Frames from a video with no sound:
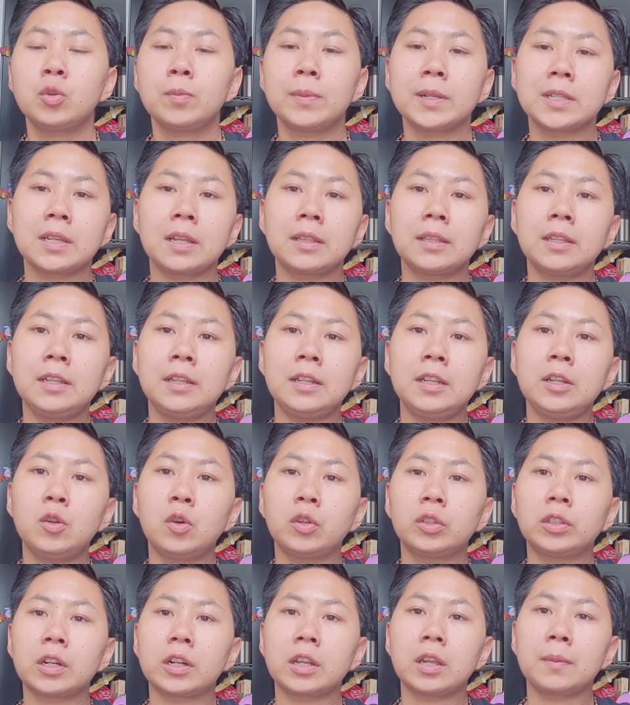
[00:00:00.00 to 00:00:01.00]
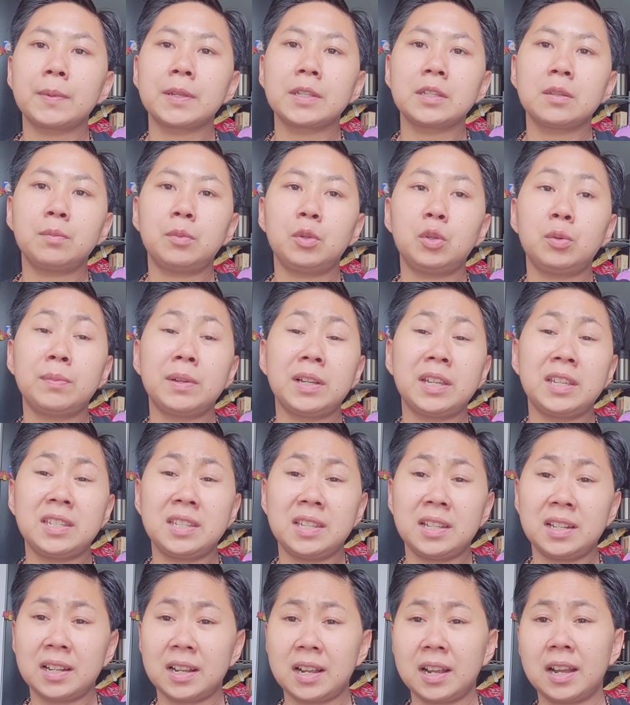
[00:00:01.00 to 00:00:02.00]
Cuma saat ini dokternya masih belum
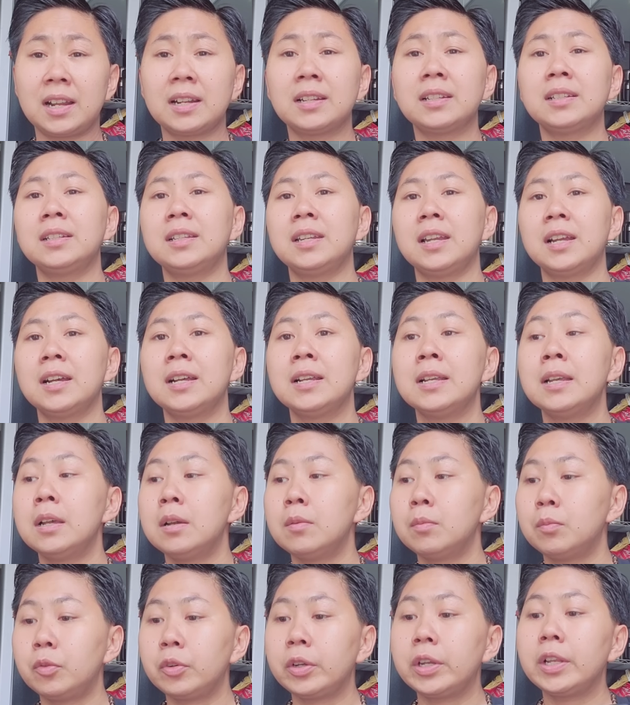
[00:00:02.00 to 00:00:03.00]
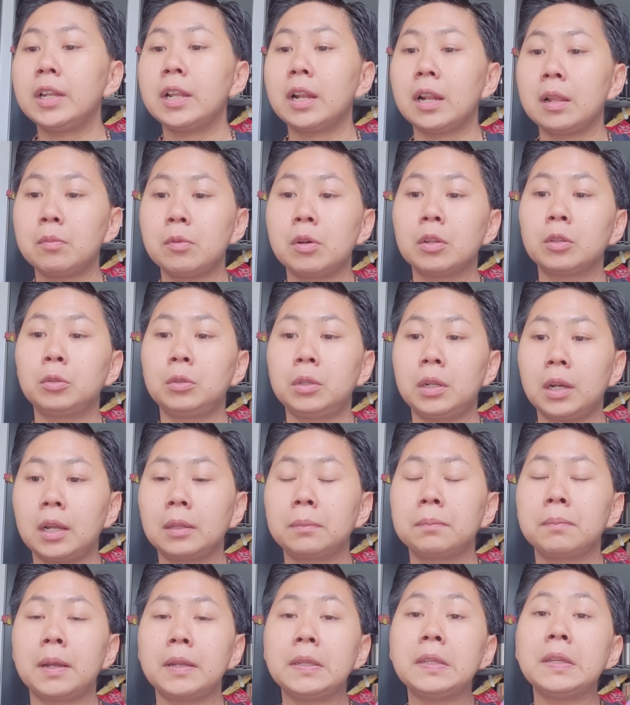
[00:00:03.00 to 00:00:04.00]
mengizinkan ya. Mungkin dalam waktu
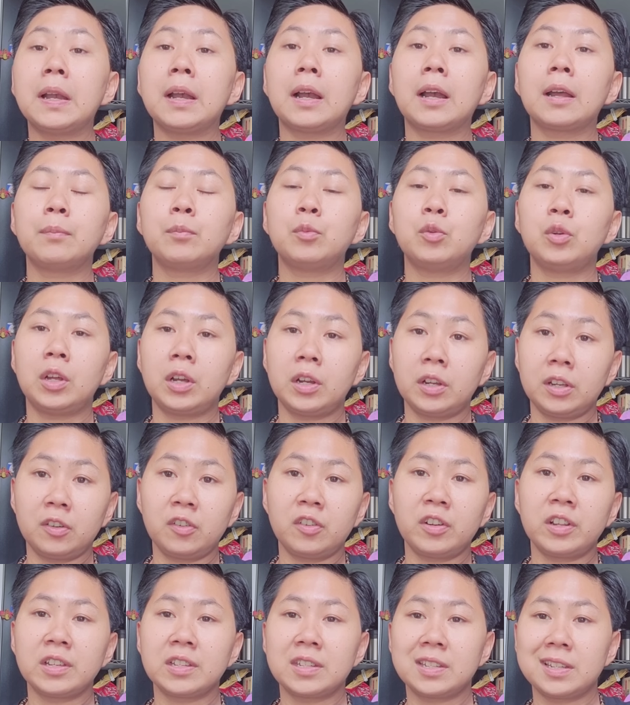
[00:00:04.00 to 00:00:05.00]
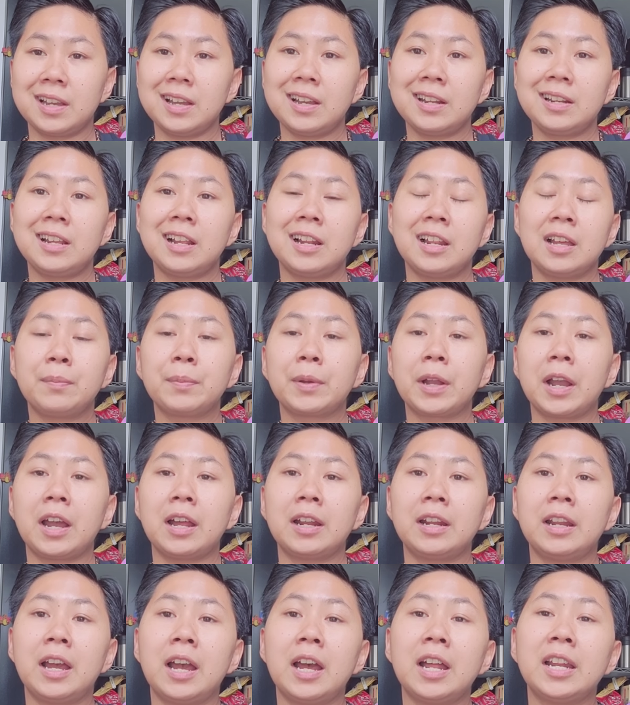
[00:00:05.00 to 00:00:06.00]
dekat Mbaknya akan pulang ke Indonesia dalam
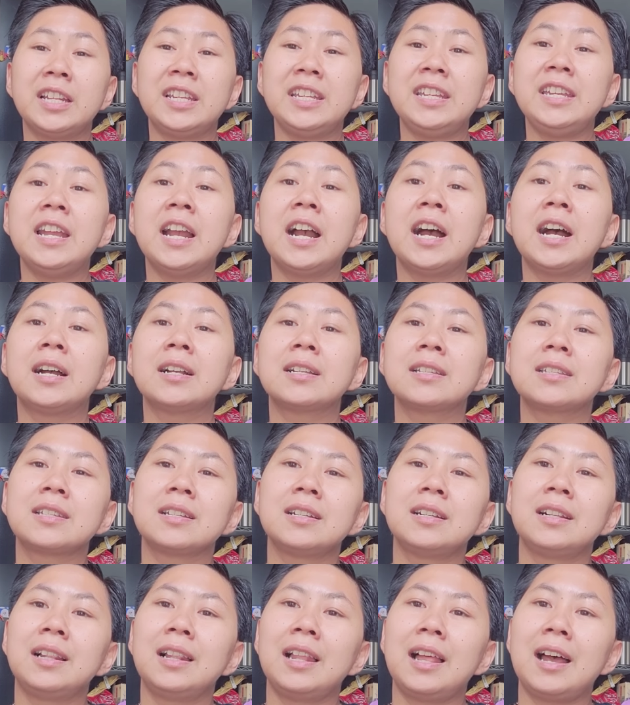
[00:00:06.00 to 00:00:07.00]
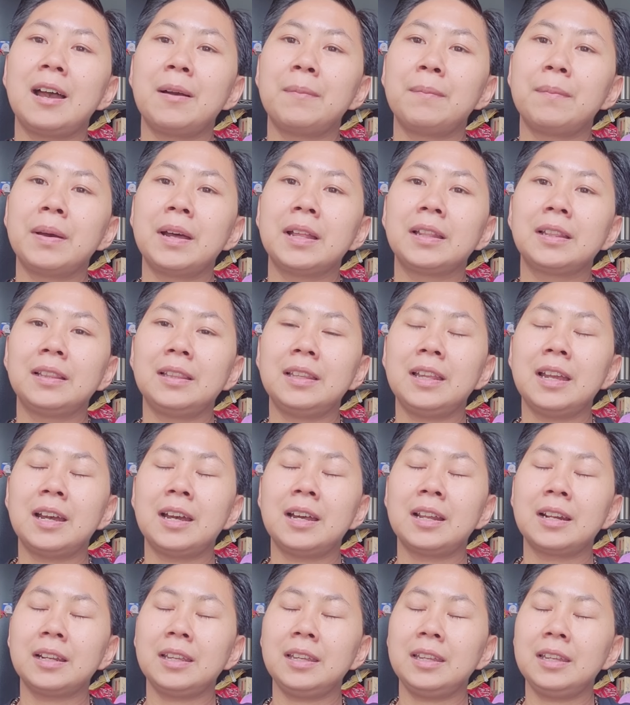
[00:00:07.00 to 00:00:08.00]
keadaan yang selamat
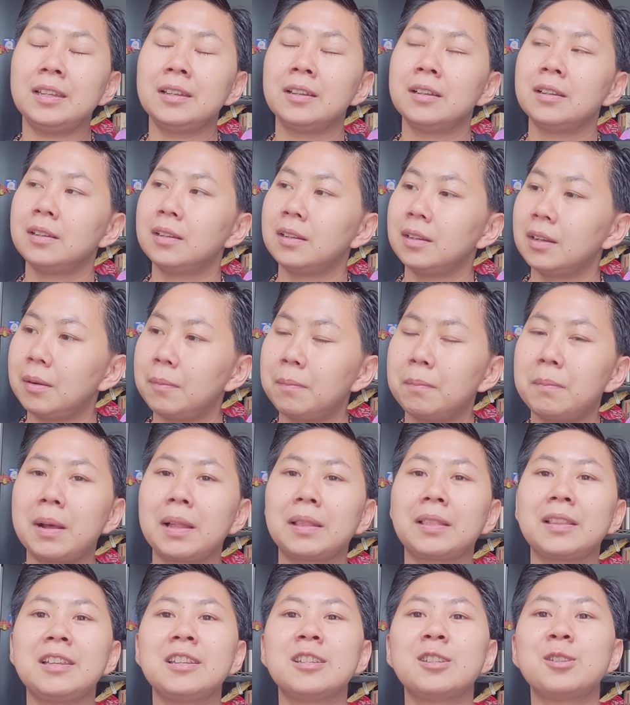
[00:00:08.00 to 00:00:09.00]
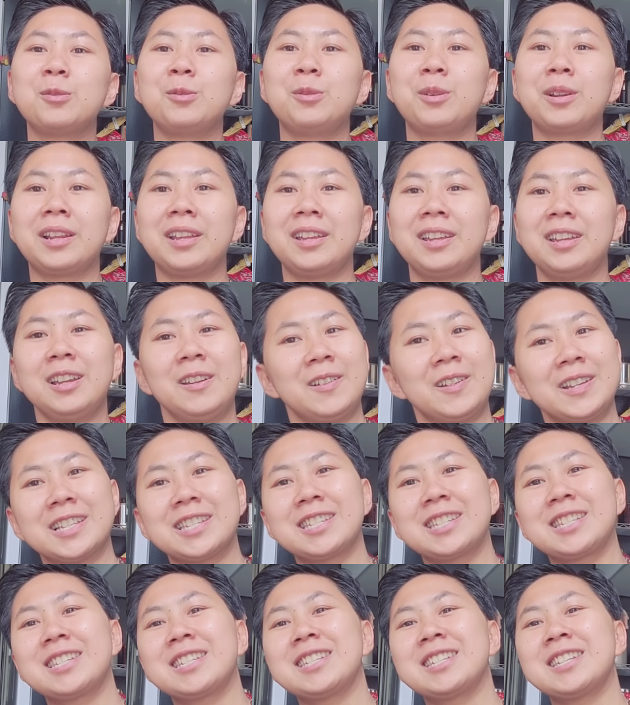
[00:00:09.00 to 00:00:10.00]
dari mati suri.
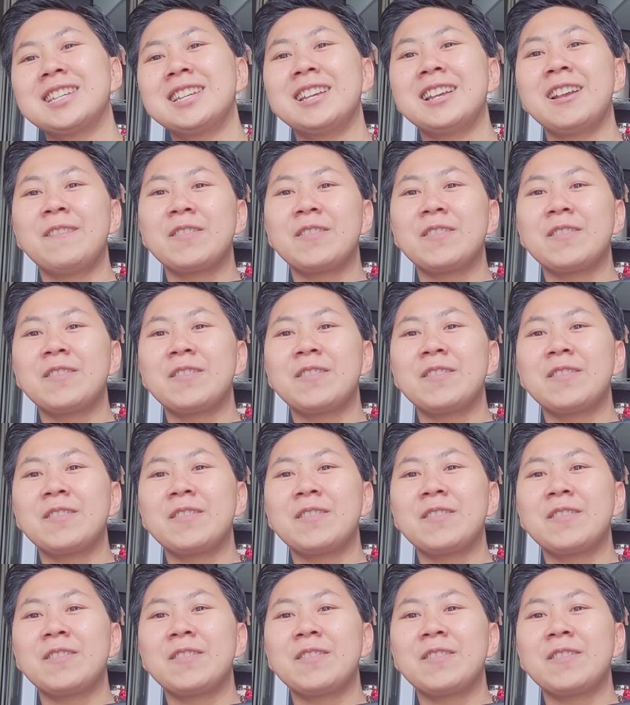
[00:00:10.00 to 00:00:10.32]
Wes.